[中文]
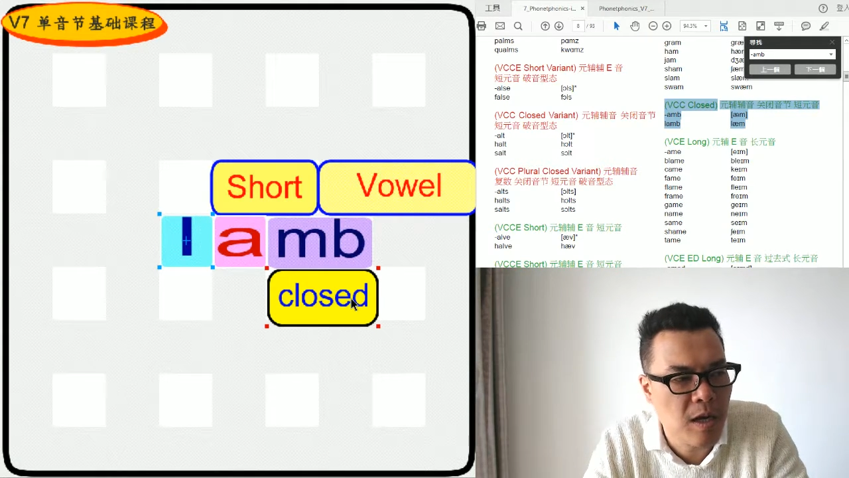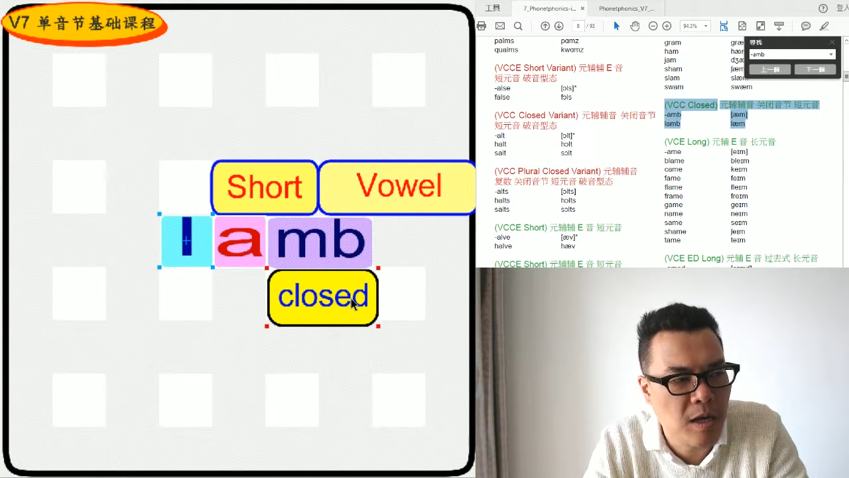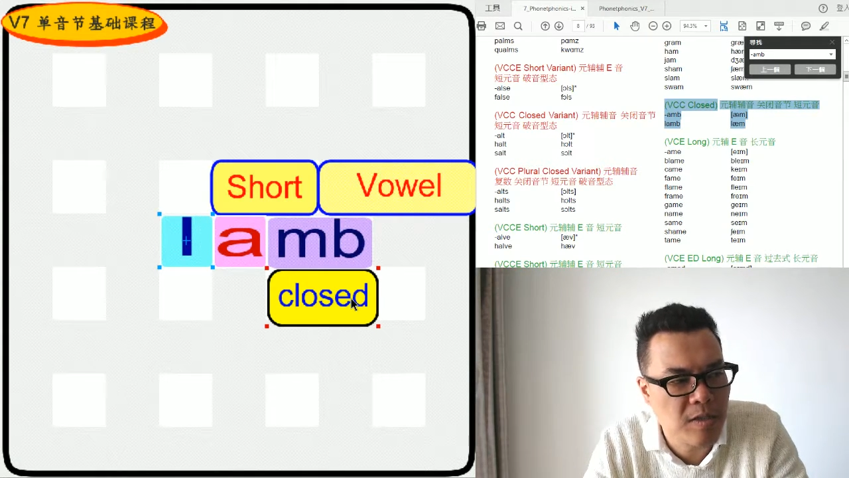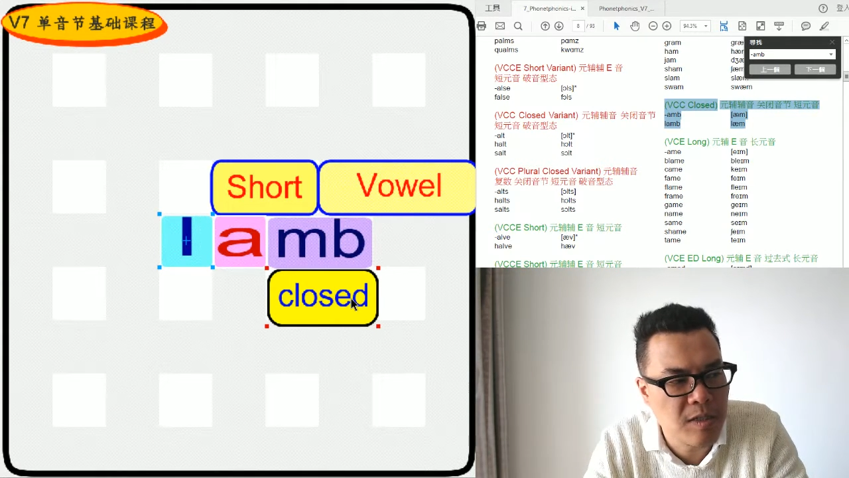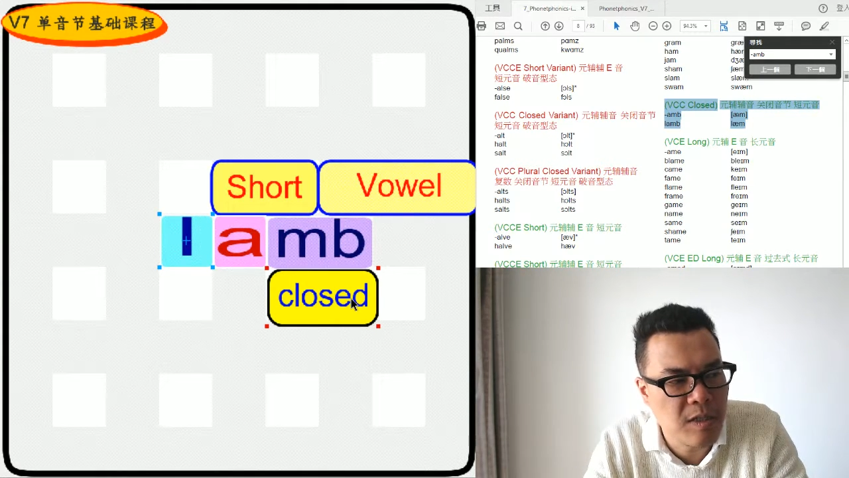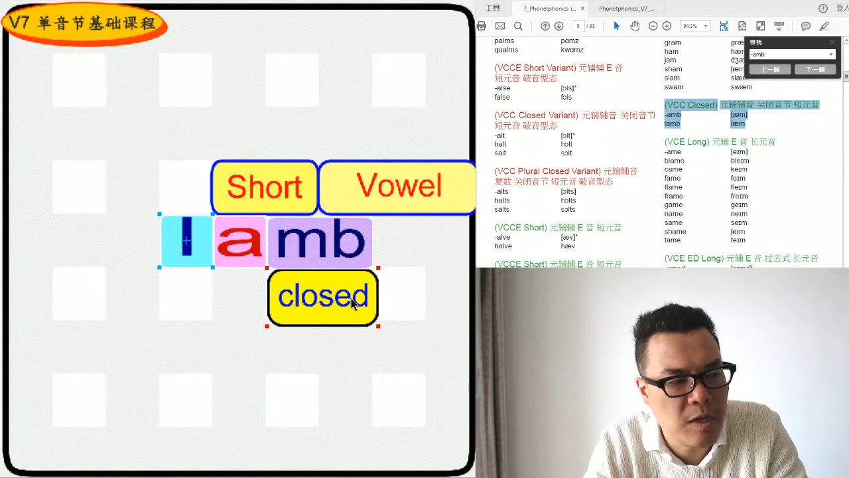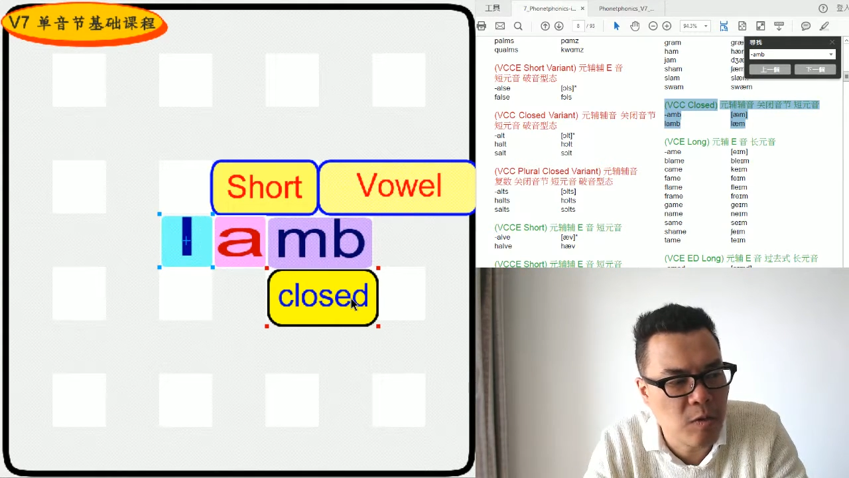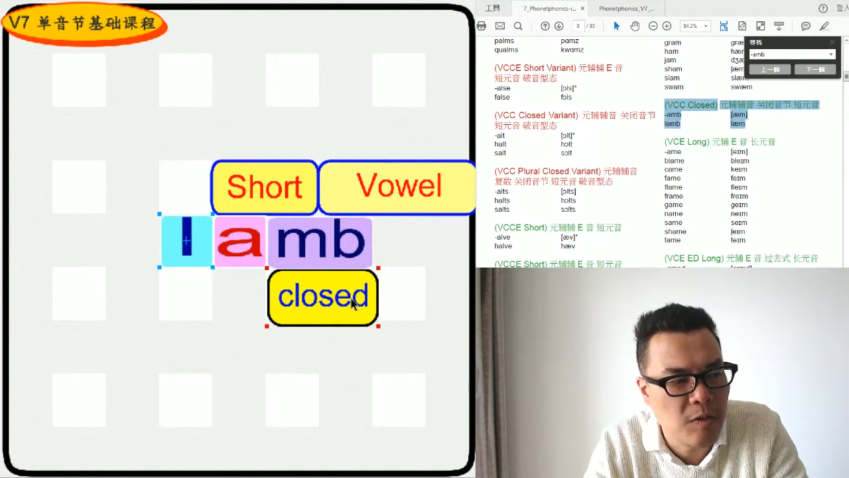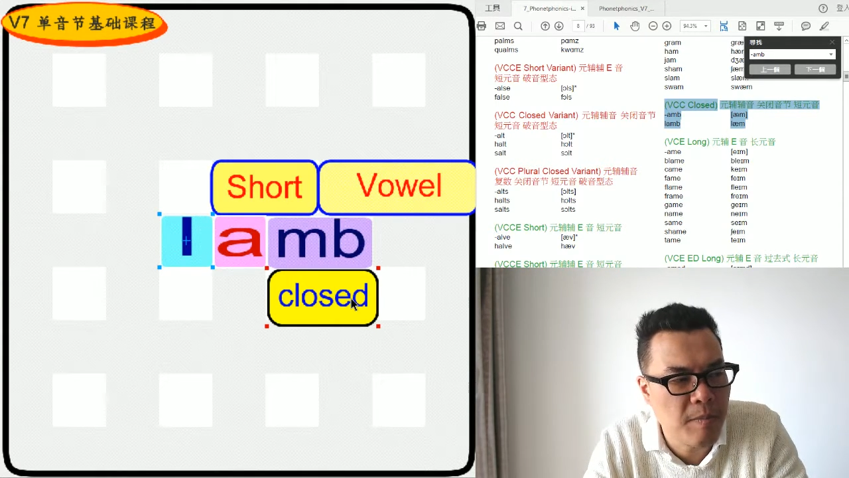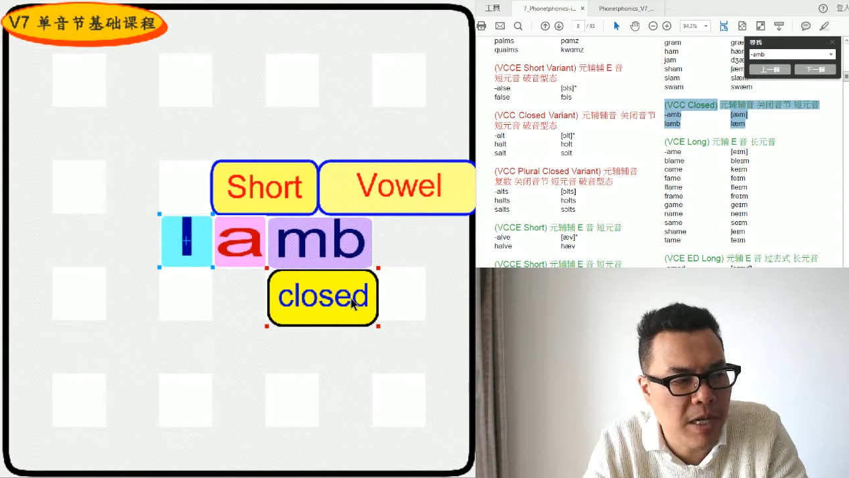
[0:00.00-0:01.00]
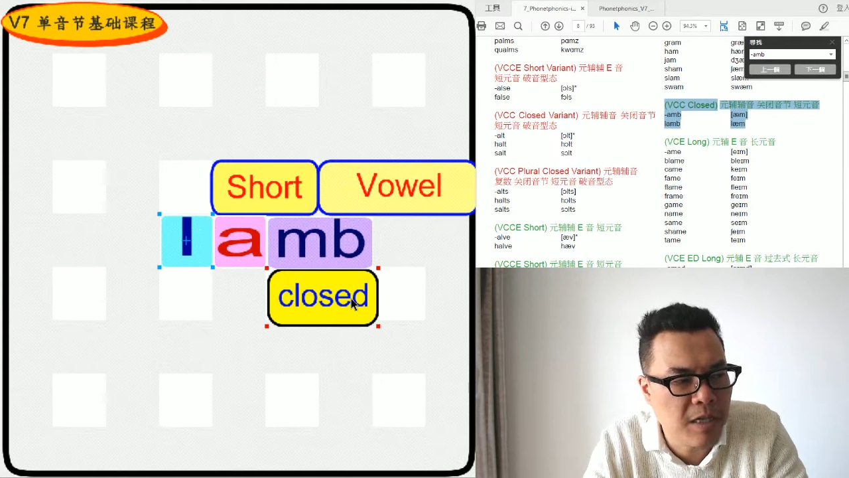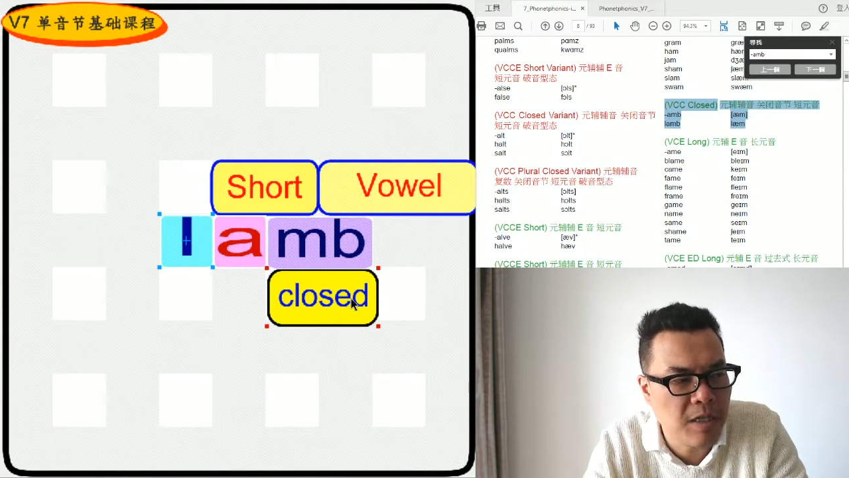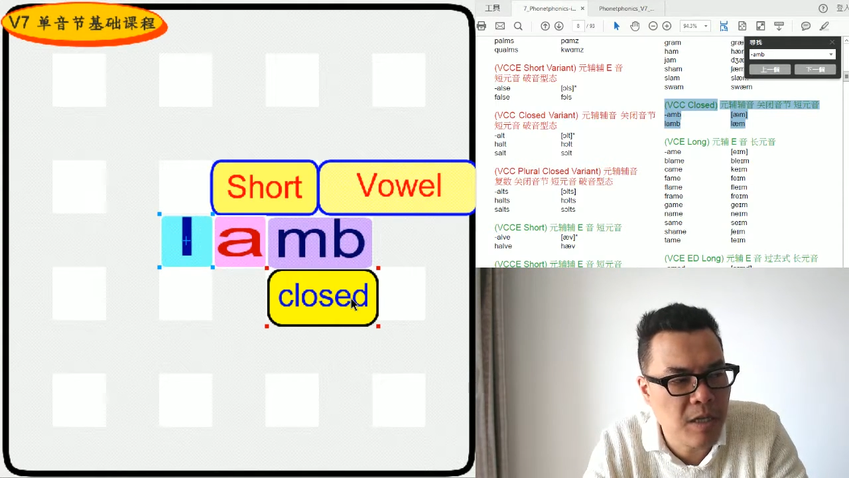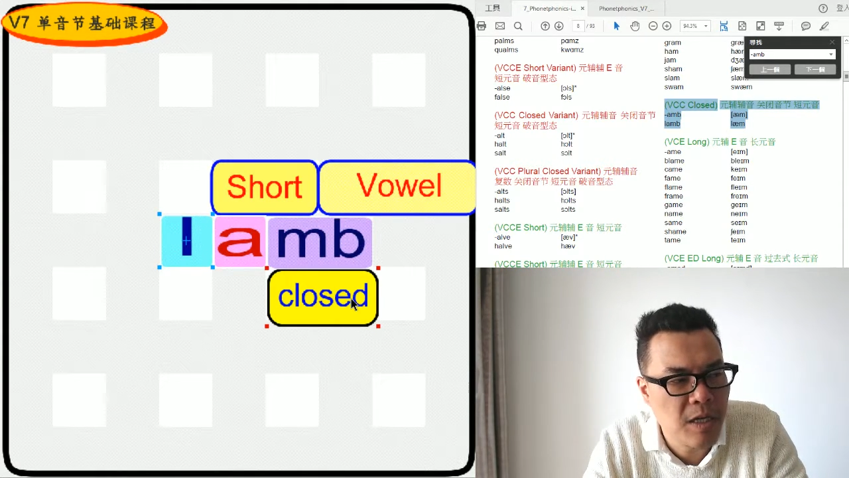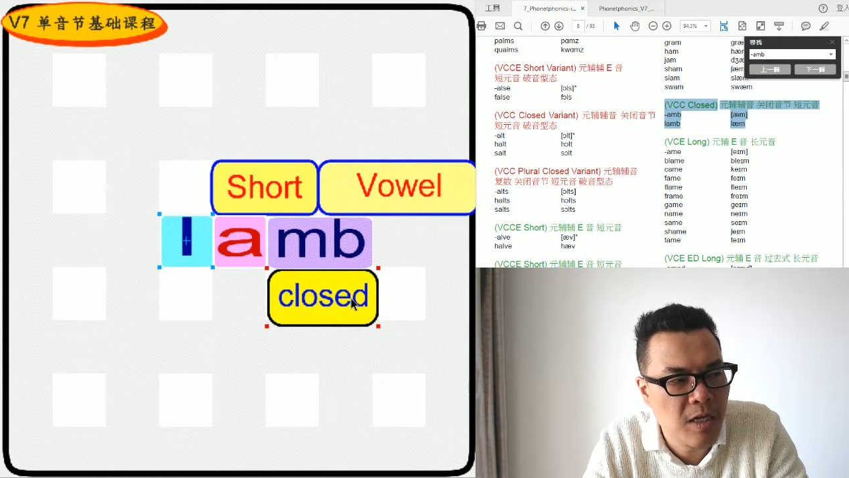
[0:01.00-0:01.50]
老师提供的每日
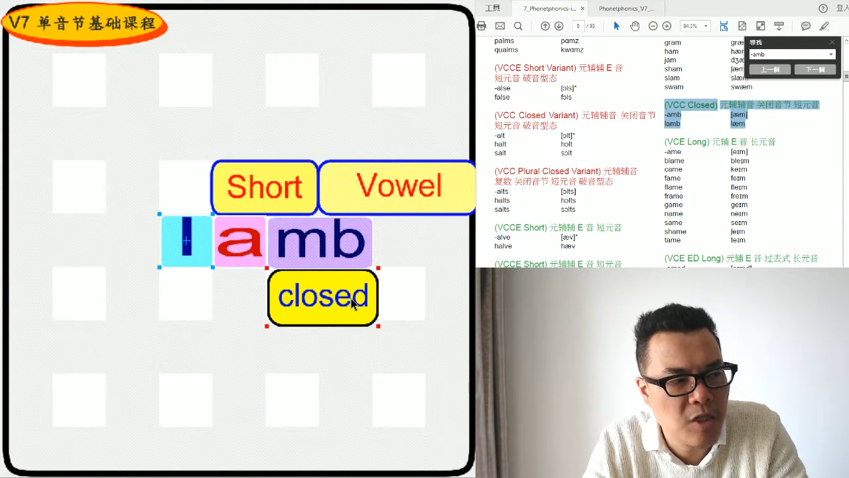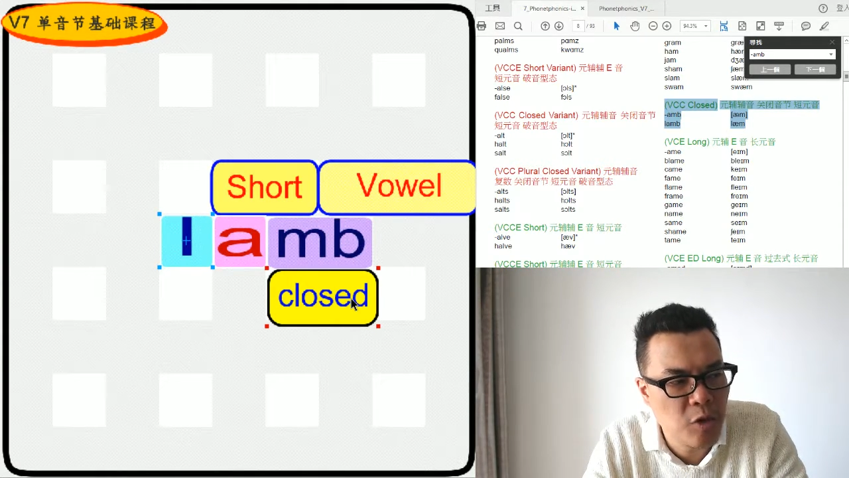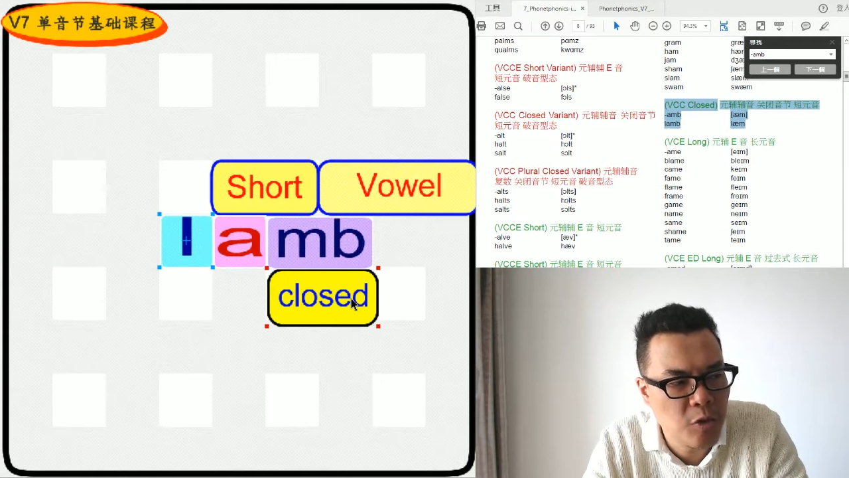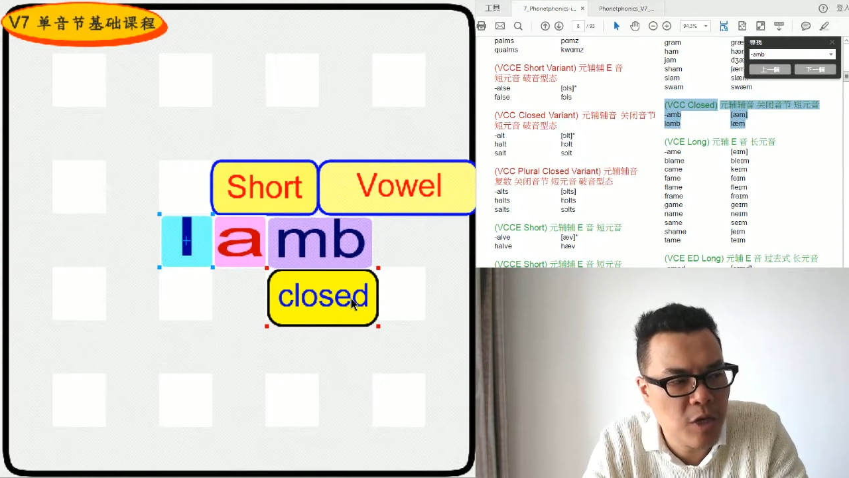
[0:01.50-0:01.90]
教学，